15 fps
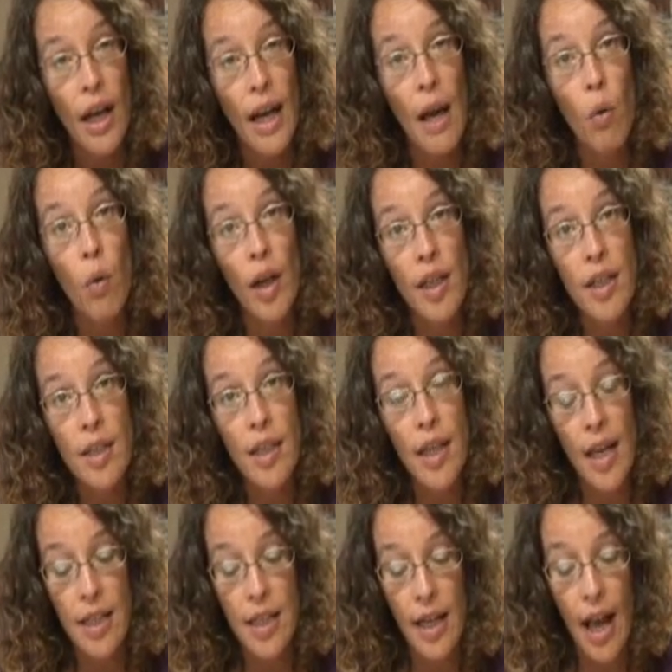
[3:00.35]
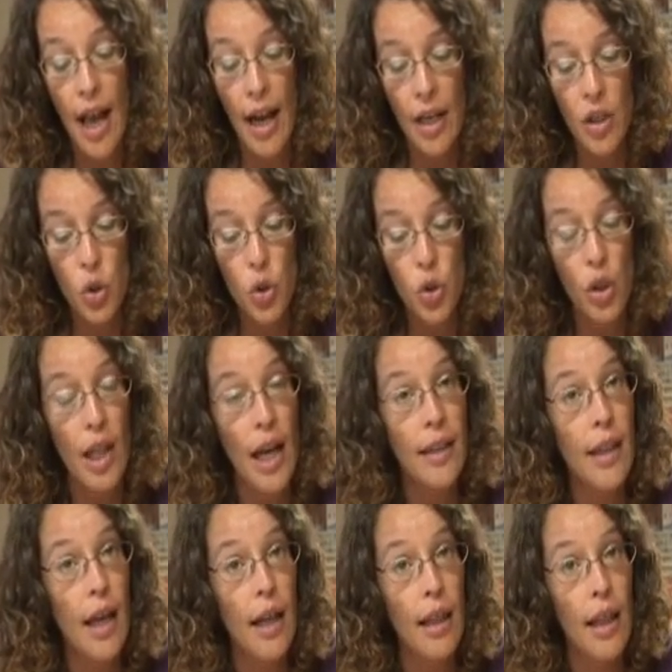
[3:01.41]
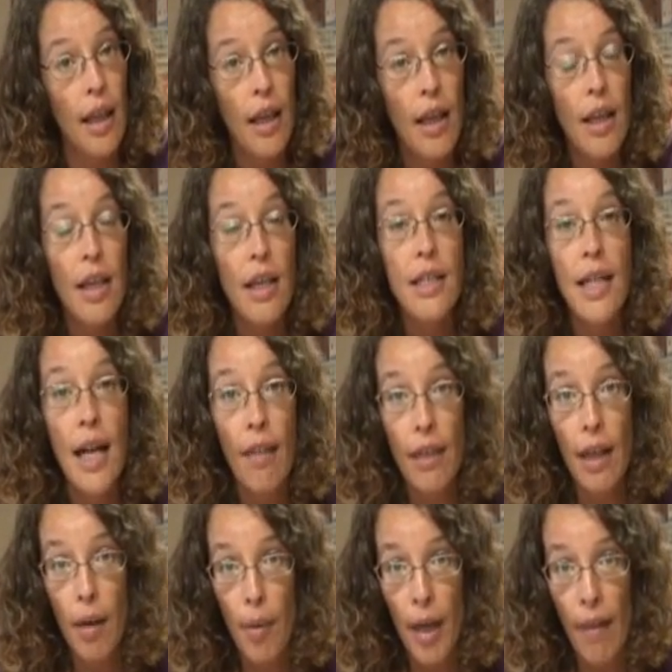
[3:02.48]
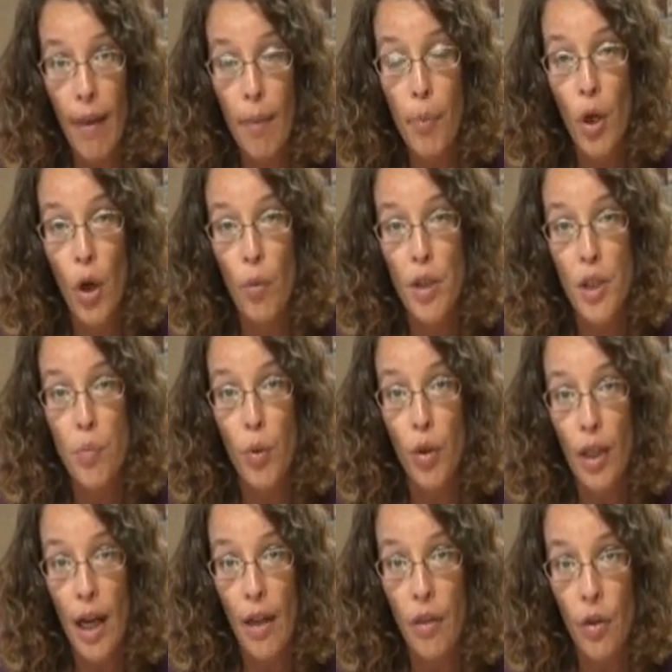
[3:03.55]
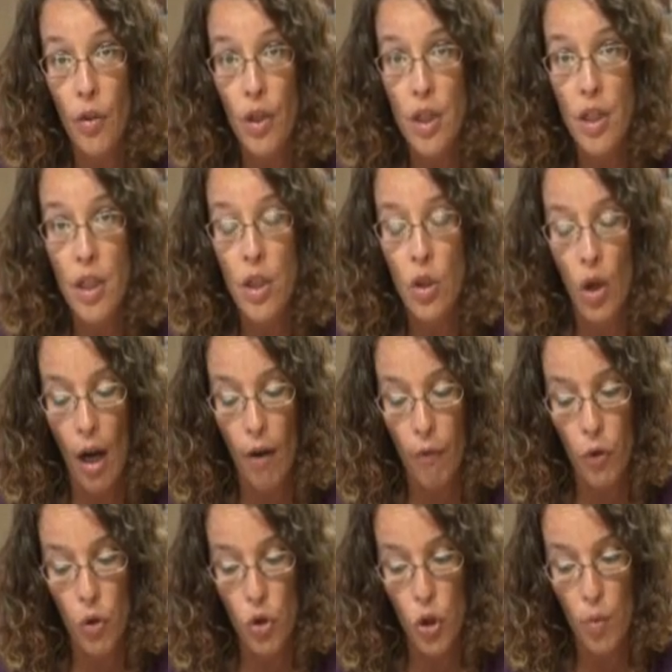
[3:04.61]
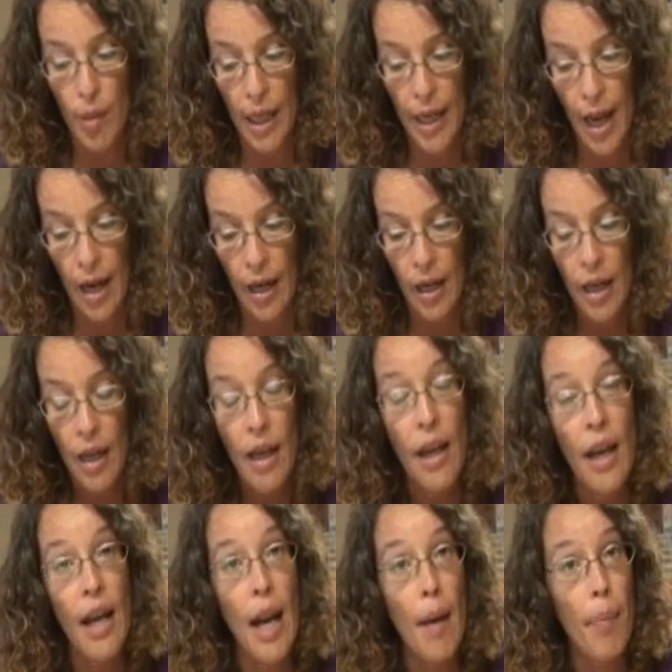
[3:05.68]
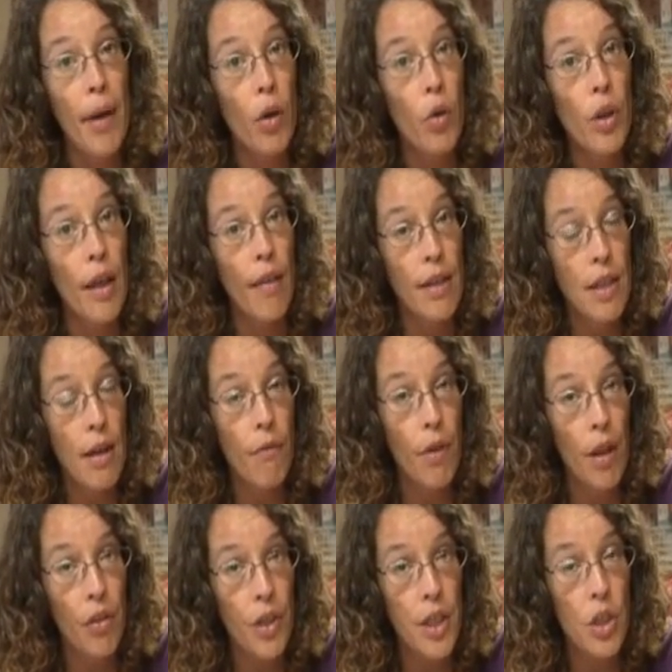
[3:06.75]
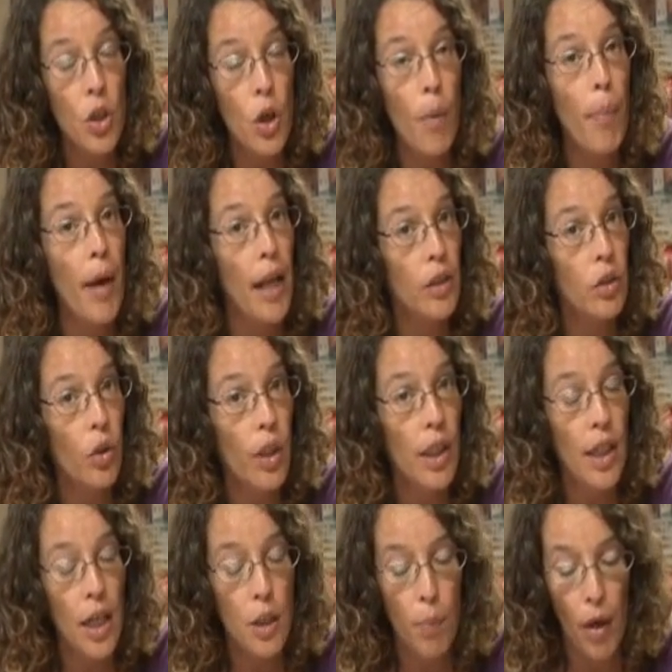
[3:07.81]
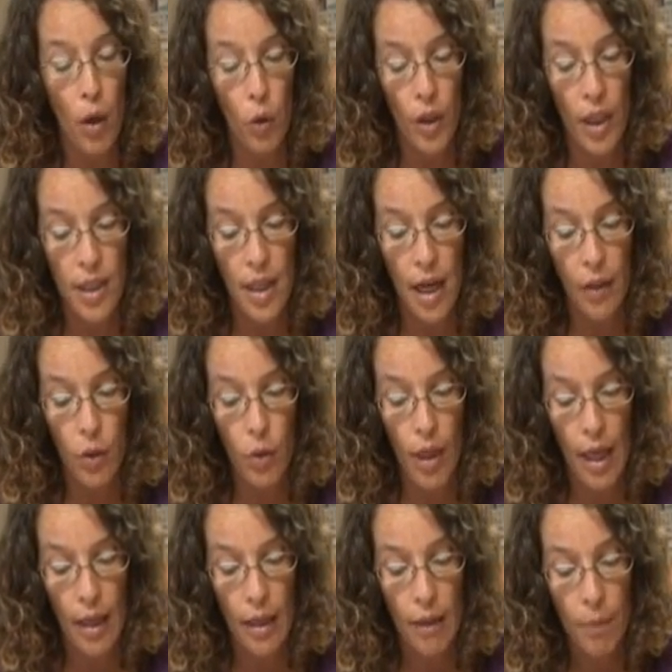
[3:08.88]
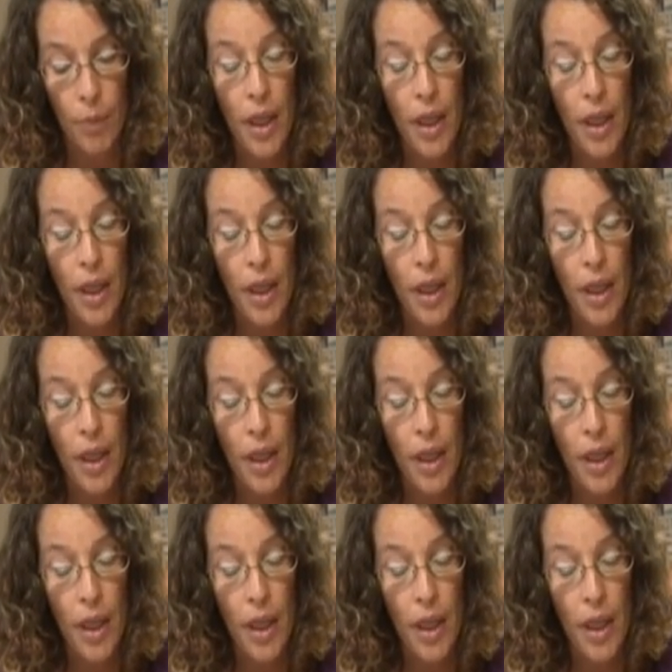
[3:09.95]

la Eucaristía será a las 8 de la tarde y será celebrada por el obispo de la diócesis, don Alfonso Milián, en la parroquia de San Francisco para todas las parroquias de la ciudad.